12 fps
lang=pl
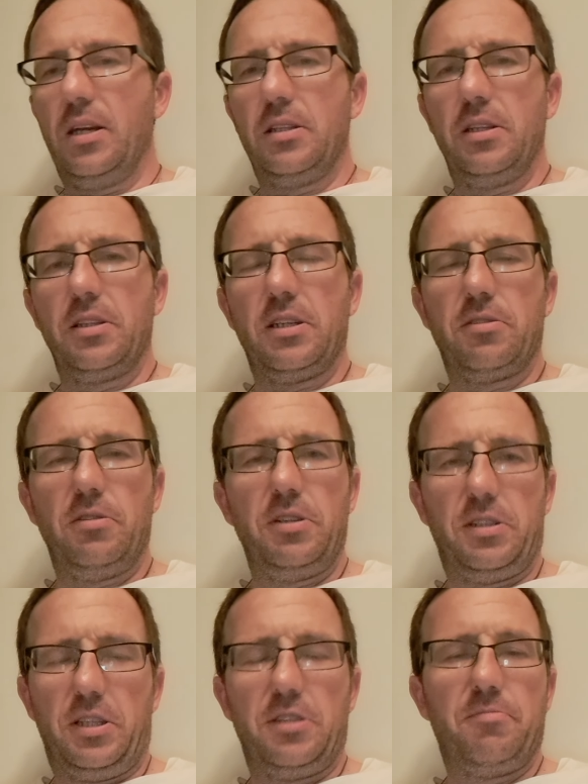ten
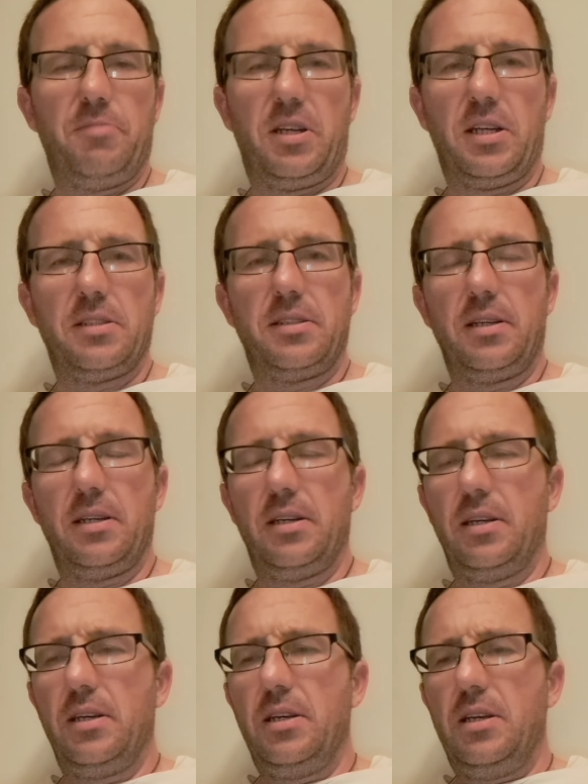katolik też ma rację.
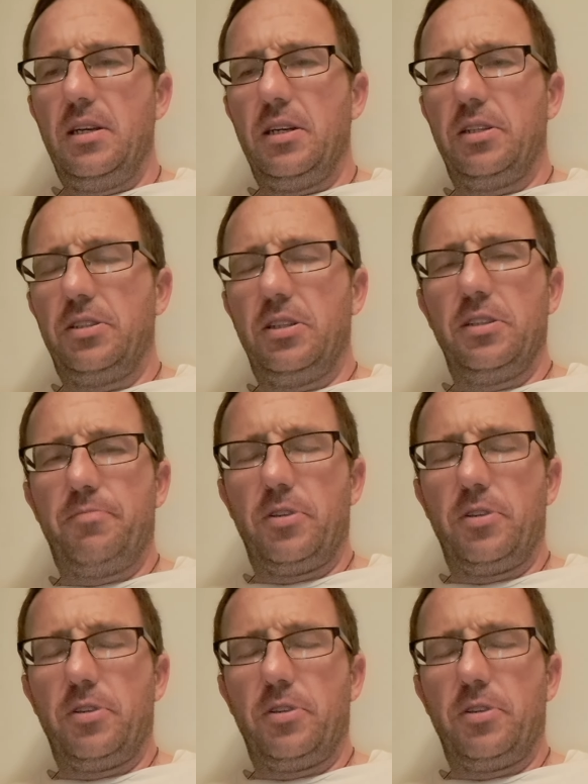Gdzie jest